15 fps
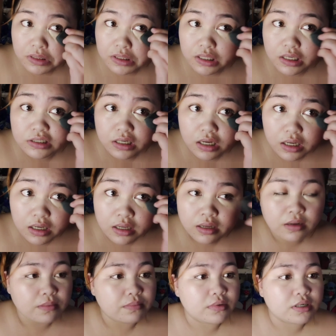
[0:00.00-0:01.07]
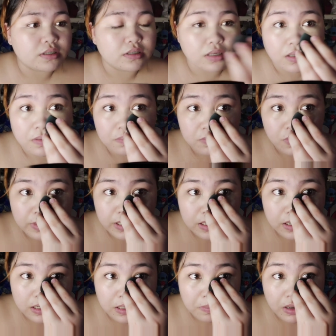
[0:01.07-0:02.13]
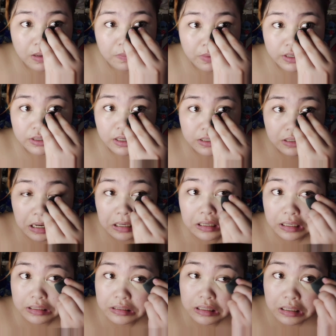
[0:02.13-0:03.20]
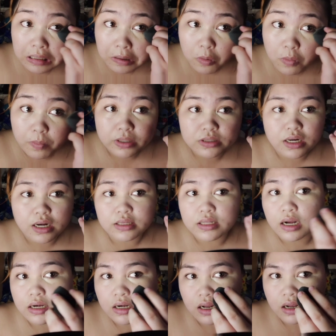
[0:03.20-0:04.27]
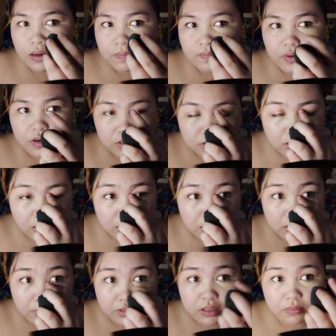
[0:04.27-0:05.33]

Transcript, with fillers: kesa mag bumili ka ng mga branded na agad kung pang try try lang parang sayang naman di